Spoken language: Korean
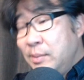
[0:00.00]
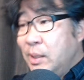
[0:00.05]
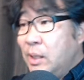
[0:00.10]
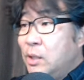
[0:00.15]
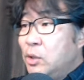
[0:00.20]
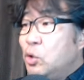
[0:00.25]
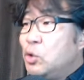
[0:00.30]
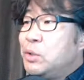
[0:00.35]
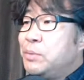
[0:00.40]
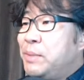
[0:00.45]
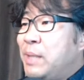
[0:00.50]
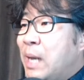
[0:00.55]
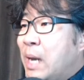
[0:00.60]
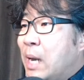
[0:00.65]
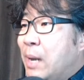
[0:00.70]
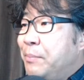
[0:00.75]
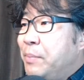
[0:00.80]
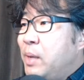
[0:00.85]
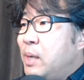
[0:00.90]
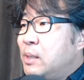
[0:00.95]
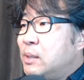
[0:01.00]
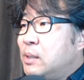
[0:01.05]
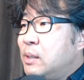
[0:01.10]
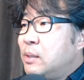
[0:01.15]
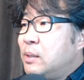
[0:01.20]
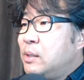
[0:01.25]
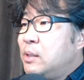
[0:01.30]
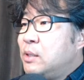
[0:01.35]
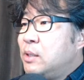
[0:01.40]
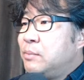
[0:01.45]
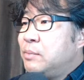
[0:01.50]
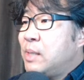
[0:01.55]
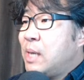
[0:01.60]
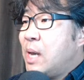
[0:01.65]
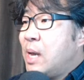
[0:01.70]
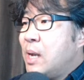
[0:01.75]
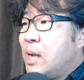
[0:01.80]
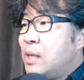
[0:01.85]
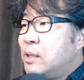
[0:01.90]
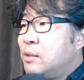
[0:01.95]
좋습니다. 편리성은 1.4,
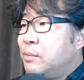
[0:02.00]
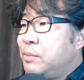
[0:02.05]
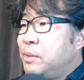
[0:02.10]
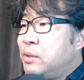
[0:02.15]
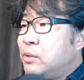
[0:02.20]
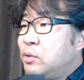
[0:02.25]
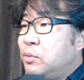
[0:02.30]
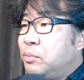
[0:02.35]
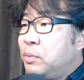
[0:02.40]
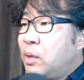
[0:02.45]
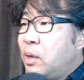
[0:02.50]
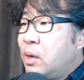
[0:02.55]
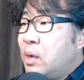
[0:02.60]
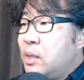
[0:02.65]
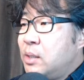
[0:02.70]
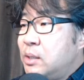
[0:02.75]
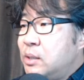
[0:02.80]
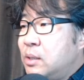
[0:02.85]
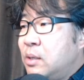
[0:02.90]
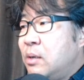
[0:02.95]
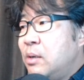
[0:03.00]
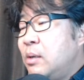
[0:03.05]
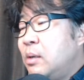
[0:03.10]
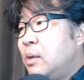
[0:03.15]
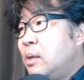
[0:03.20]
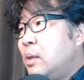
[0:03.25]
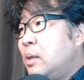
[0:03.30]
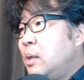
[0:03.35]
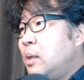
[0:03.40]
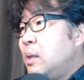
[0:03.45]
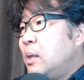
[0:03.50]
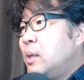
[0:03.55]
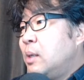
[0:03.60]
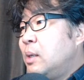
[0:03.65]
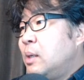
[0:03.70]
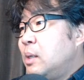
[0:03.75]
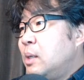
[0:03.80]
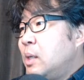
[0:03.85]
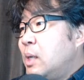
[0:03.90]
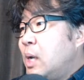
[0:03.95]
가성비는 좀 떨어지죠.
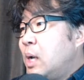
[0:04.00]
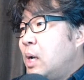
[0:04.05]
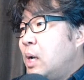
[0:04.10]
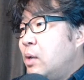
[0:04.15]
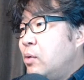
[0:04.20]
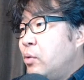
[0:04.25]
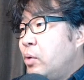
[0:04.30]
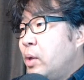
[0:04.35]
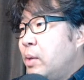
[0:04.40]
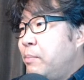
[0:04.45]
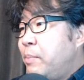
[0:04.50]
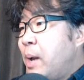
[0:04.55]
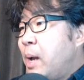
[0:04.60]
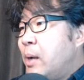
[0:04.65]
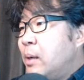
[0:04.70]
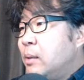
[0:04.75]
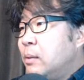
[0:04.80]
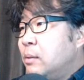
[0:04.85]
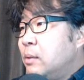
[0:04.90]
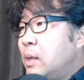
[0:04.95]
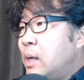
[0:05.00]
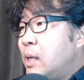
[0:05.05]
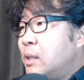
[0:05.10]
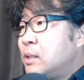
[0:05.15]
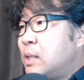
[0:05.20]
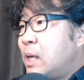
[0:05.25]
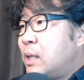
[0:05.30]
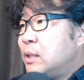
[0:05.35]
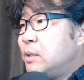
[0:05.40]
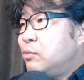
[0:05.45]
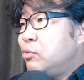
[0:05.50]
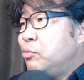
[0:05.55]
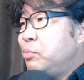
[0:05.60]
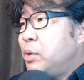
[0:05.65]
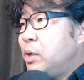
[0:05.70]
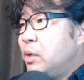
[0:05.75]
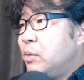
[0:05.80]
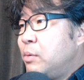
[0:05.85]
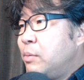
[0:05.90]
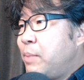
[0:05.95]
아, 요게 방
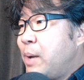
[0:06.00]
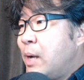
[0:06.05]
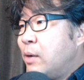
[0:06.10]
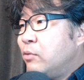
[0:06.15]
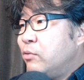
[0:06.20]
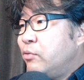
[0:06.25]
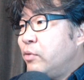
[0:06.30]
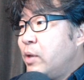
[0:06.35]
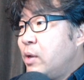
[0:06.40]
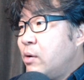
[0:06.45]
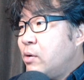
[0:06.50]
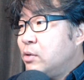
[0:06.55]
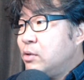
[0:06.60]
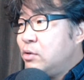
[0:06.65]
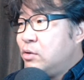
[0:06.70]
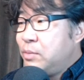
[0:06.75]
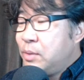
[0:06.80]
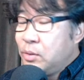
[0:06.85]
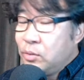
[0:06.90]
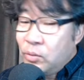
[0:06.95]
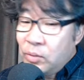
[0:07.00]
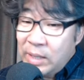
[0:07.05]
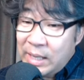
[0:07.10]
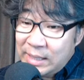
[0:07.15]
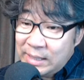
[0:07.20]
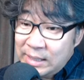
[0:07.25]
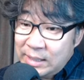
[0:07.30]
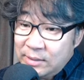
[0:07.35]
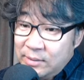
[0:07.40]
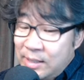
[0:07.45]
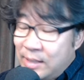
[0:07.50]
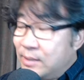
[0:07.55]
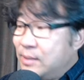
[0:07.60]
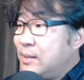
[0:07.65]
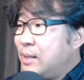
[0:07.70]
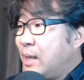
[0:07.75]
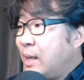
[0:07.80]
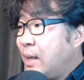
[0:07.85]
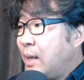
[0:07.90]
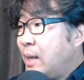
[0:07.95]
46평이면 방 2개, 거실, 주방도 괜찮은 것
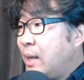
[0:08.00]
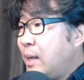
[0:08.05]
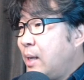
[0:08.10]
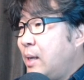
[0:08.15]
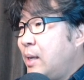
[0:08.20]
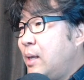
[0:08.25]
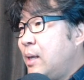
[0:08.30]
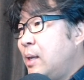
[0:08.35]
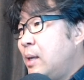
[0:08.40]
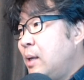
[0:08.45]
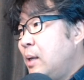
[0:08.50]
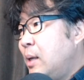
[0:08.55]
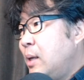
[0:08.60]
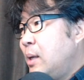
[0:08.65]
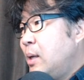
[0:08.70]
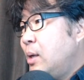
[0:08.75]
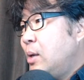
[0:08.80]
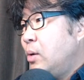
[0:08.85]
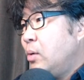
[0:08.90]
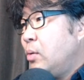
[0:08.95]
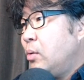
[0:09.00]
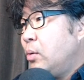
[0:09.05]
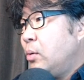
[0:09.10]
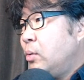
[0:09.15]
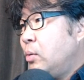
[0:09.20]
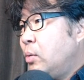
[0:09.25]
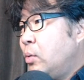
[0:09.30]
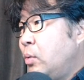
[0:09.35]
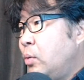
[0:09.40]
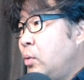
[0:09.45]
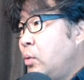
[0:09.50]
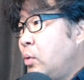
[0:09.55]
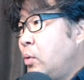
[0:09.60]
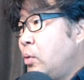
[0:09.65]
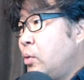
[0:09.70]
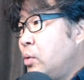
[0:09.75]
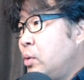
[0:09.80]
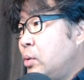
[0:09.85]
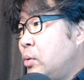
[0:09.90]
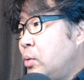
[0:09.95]
같은데.
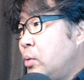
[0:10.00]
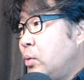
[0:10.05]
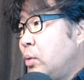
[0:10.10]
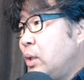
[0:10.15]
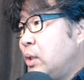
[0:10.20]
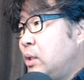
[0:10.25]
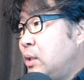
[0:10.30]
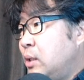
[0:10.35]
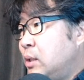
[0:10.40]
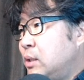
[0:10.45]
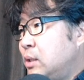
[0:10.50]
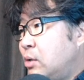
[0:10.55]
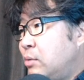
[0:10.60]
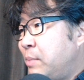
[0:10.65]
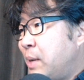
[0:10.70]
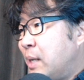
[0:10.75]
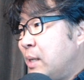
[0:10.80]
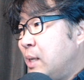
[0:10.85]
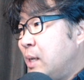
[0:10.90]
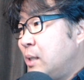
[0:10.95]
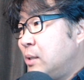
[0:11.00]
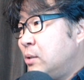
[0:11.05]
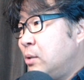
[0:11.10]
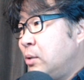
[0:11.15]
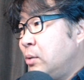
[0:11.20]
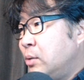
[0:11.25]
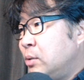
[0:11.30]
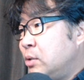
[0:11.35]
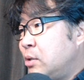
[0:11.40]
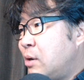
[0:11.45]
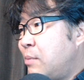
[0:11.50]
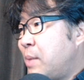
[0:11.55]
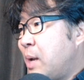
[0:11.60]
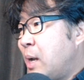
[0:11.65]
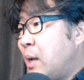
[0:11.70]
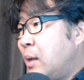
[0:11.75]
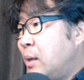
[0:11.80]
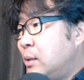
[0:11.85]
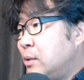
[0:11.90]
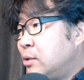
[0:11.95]
요거는 요렇게 디귿자로 많이 하죠. 이건
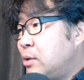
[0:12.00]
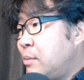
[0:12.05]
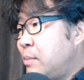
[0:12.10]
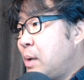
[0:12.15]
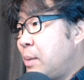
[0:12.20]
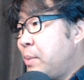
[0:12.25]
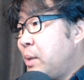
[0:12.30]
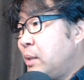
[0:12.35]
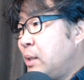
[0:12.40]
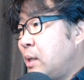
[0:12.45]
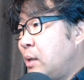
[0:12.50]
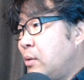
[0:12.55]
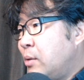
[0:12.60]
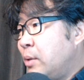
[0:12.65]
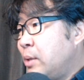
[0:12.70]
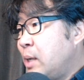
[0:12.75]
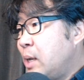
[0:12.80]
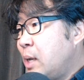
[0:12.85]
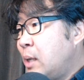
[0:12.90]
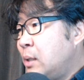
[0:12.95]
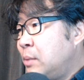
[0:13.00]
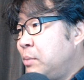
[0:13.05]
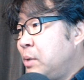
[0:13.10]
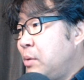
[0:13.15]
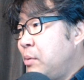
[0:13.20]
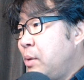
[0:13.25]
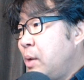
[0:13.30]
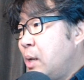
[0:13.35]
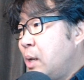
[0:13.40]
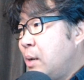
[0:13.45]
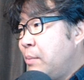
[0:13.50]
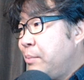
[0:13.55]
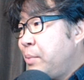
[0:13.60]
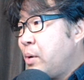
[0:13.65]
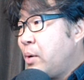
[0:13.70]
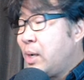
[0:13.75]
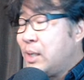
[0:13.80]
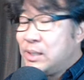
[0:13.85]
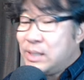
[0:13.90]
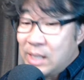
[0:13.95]
처마만 낼 거냐, 아니면
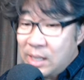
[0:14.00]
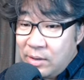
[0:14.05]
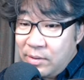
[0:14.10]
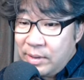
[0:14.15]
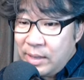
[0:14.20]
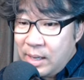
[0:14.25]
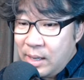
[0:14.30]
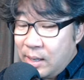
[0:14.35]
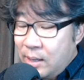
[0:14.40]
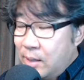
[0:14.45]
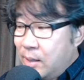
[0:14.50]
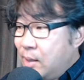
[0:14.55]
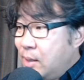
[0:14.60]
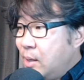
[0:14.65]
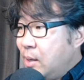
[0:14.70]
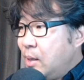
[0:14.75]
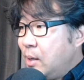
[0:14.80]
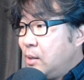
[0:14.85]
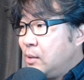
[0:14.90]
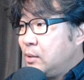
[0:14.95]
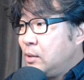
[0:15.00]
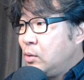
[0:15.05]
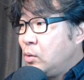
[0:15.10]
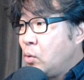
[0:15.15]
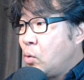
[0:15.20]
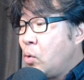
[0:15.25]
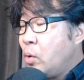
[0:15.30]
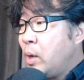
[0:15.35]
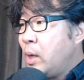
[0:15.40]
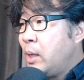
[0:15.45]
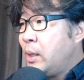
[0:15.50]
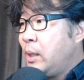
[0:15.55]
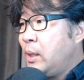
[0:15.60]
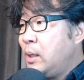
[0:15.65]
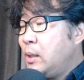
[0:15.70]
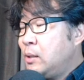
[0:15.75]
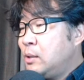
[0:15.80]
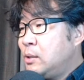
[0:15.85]
벽까지 낼 거냐. 이 공간이